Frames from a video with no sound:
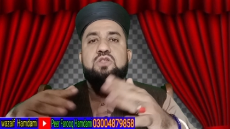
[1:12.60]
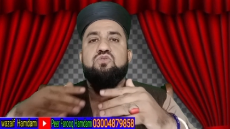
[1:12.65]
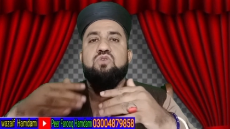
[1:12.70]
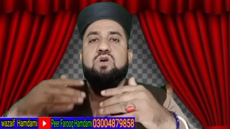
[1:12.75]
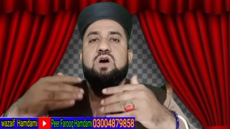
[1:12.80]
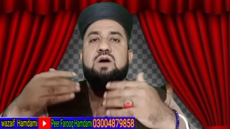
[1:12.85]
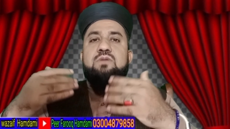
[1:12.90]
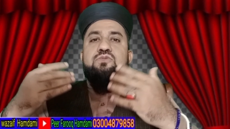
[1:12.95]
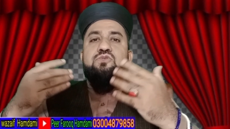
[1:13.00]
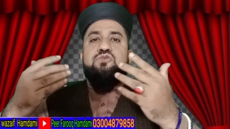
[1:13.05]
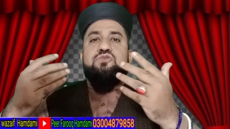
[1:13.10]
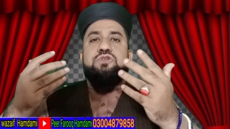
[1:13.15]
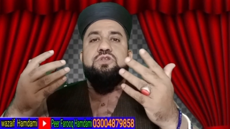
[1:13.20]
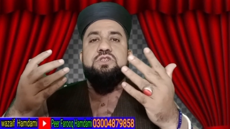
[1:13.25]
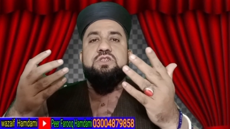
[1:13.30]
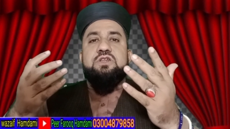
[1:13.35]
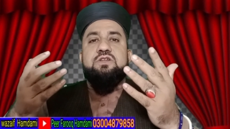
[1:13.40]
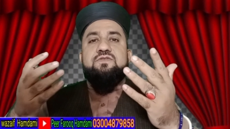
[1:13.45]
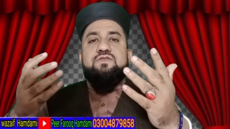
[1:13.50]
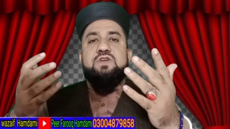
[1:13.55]
तो आप
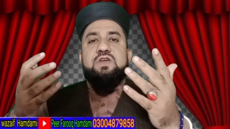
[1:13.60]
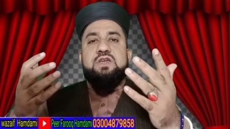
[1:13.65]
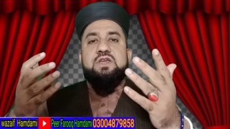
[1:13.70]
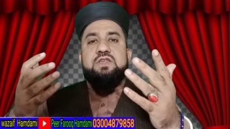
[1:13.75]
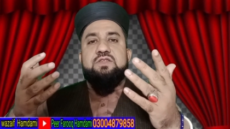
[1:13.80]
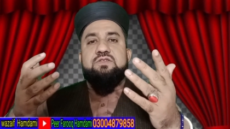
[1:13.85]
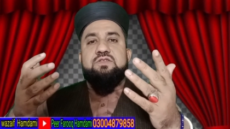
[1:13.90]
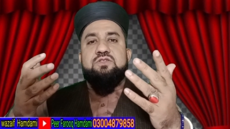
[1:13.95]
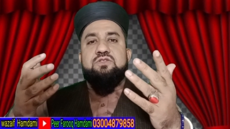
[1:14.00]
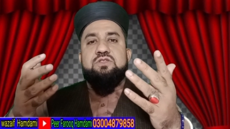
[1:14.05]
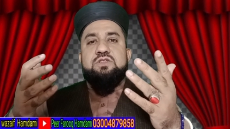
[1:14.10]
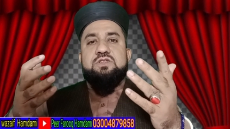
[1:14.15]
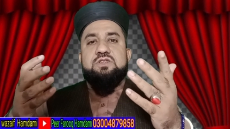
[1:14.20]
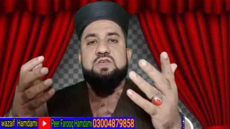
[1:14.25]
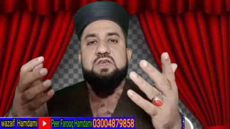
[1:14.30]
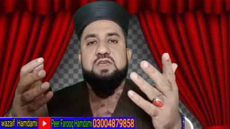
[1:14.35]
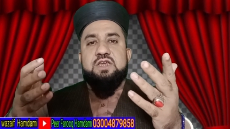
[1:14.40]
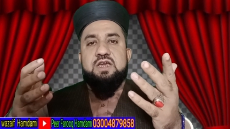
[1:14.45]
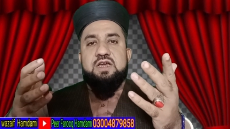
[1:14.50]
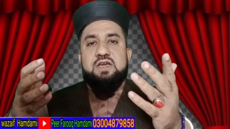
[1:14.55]
दूसरी तरफ के
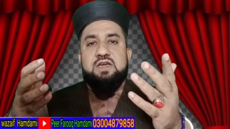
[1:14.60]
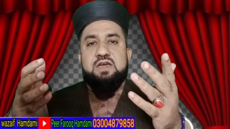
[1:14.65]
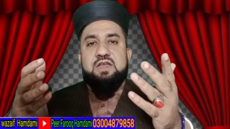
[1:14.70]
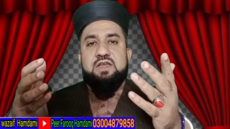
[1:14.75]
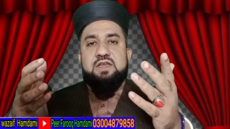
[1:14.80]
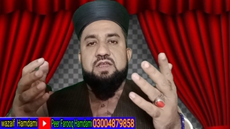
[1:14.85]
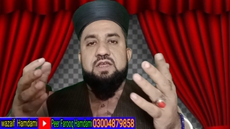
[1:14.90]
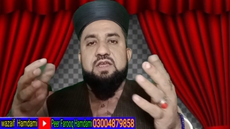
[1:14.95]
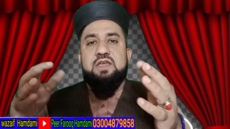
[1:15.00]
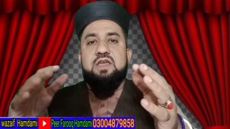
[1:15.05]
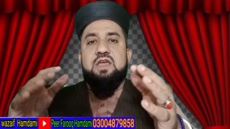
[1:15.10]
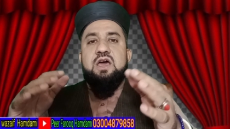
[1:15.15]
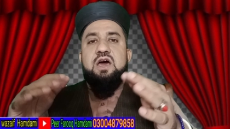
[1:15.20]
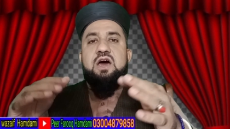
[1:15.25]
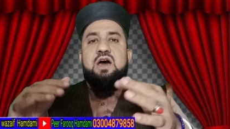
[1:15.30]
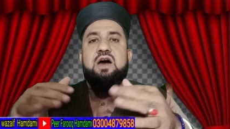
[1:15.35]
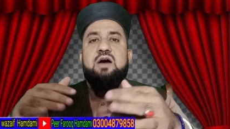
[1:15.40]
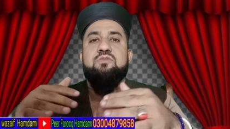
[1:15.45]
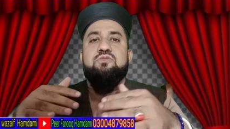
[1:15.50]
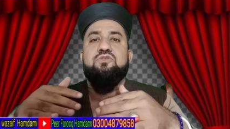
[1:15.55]
से क्या कर रहे हैं
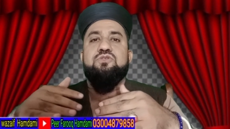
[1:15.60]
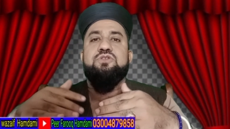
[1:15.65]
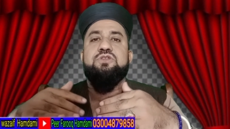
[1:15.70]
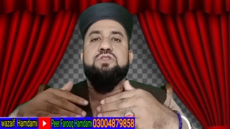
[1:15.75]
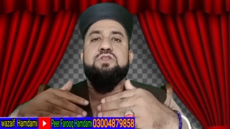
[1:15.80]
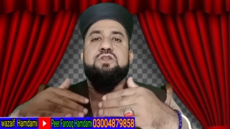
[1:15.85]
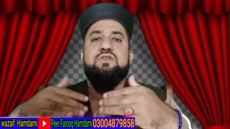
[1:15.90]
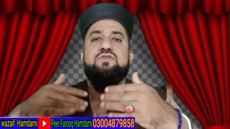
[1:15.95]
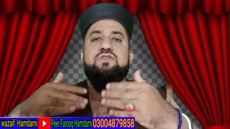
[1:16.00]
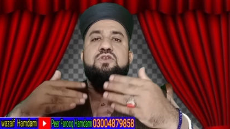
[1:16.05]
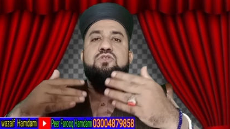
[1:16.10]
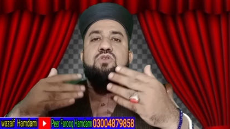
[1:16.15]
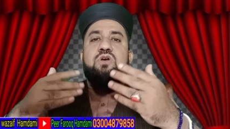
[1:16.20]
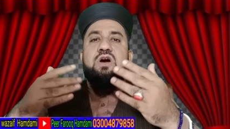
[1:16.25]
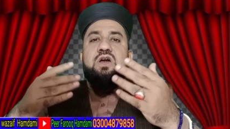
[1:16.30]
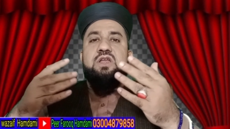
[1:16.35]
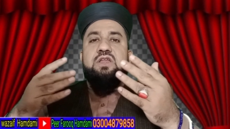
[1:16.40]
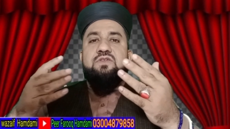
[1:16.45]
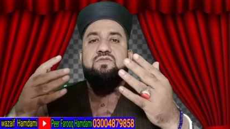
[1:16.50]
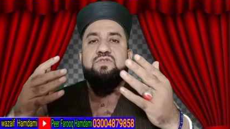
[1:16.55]
आप दूसरी तरफ से
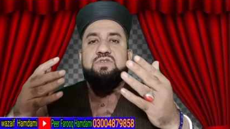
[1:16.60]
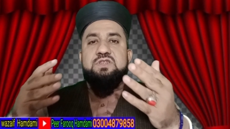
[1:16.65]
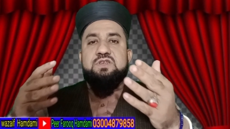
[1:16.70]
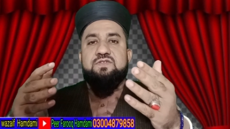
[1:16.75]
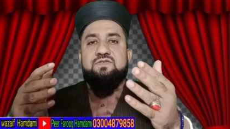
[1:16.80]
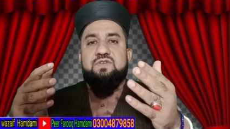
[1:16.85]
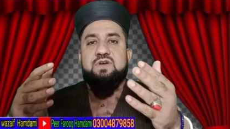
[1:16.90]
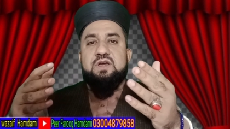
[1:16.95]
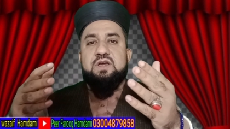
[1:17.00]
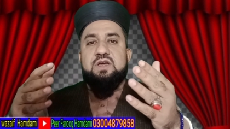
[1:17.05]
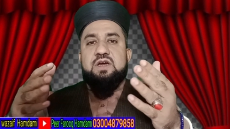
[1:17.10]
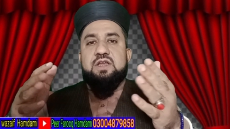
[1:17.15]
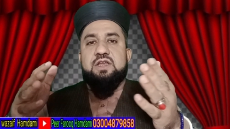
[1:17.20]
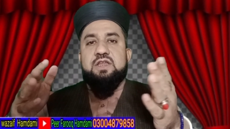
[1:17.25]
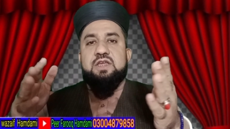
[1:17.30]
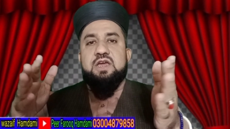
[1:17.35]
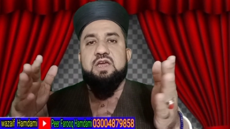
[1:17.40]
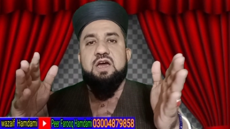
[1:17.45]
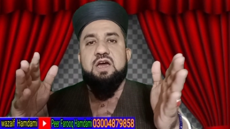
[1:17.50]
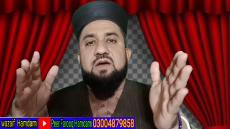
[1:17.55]
रूहानी वजीफा कर
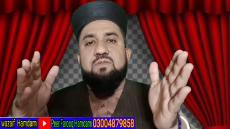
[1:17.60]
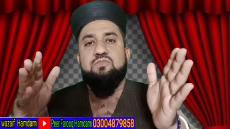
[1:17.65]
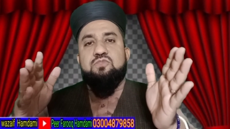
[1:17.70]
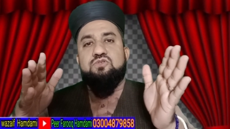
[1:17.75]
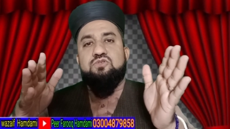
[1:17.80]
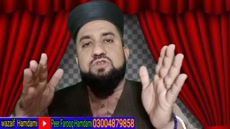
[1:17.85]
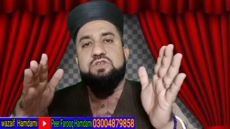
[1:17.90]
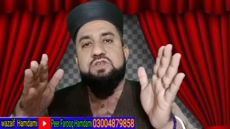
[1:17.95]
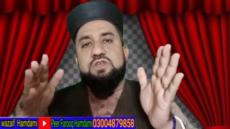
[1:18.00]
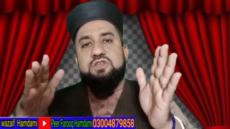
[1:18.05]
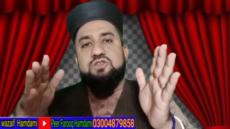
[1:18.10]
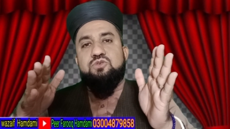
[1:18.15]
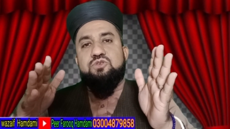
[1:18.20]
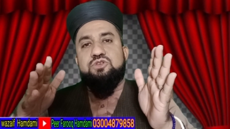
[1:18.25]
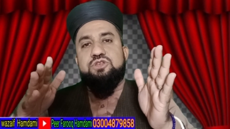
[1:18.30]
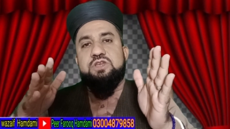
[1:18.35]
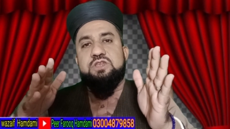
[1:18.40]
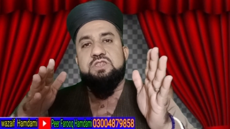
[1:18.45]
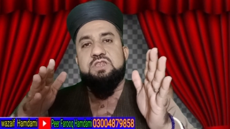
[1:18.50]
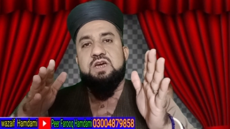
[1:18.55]
रहे हैं आप उसकी
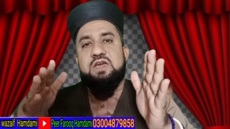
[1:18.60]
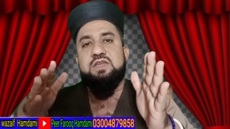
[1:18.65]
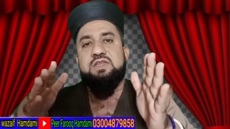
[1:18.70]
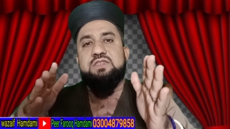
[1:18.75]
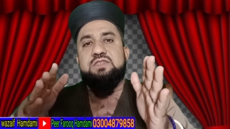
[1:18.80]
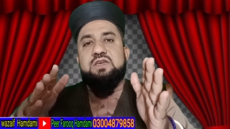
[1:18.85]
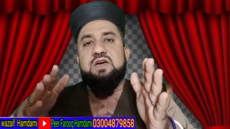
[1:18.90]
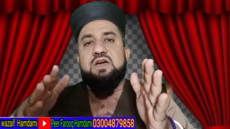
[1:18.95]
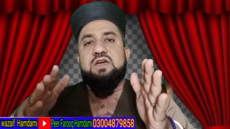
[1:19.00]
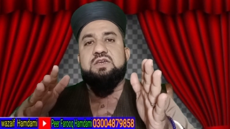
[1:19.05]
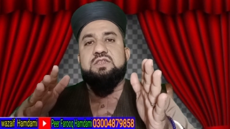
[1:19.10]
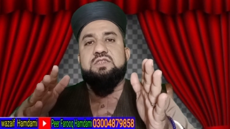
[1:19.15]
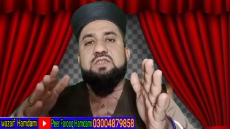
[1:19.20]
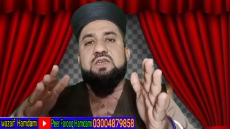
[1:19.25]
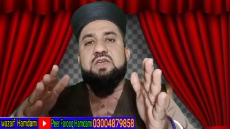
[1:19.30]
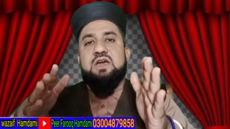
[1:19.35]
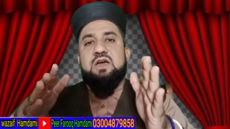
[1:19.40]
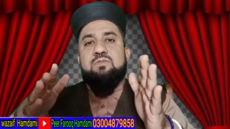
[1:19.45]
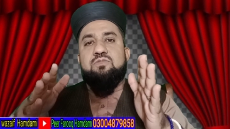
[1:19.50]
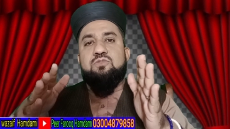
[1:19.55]
जो शैतानी
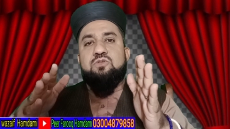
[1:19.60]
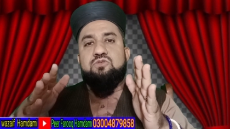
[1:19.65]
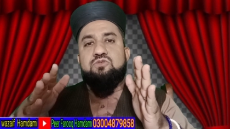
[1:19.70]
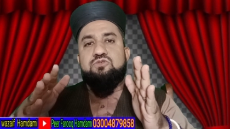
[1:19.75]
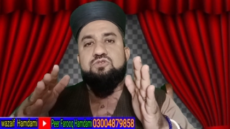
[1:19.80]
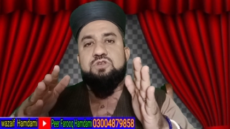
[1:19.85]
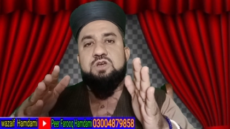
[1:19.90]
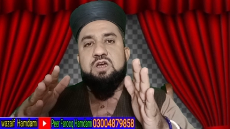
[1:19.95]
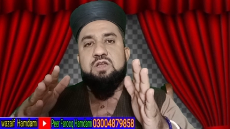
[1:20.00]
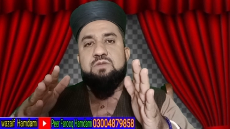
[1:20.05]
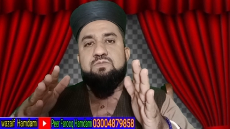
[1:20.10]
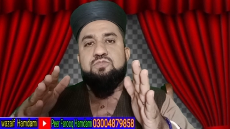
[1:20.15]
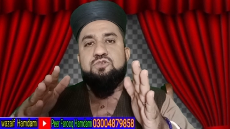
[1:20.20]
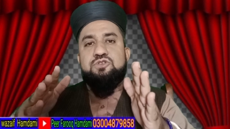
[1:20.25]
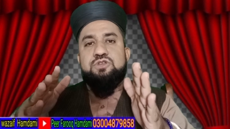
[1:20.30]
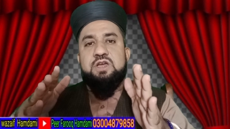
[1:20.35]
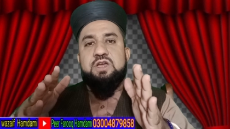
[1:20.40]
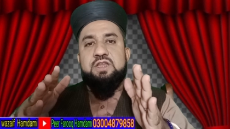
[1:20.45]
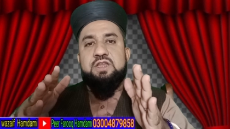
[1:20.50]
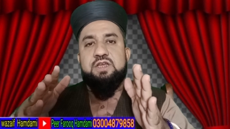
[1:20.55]
ताकतें आपको नुकसान
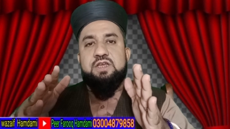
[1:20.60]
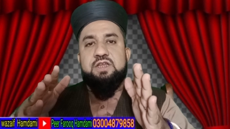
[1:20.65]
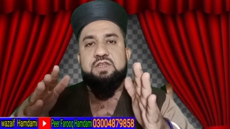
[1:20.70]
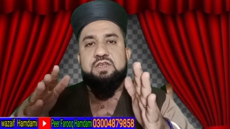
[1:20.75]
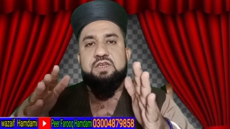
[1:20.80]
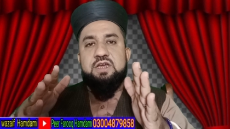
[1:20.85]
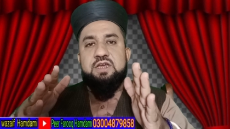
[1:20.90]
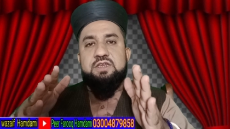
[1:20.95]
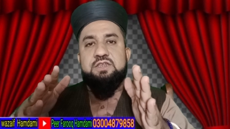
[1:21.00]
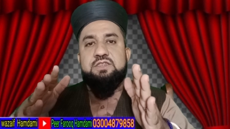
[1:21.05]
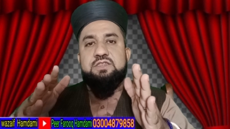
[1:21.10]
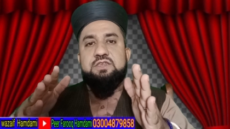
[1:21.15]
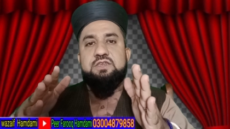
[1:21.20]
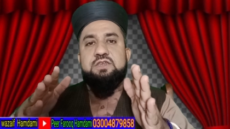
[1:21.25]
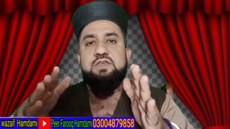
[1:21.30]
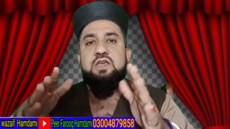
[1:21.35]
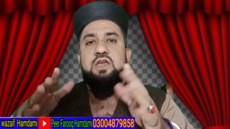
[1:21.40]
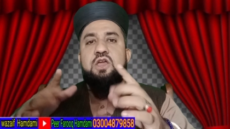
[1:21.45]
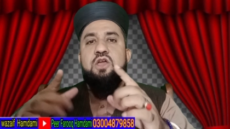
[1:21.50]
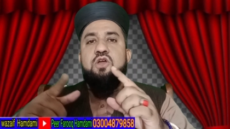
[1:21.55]
पहुंचाने के लिए आई थी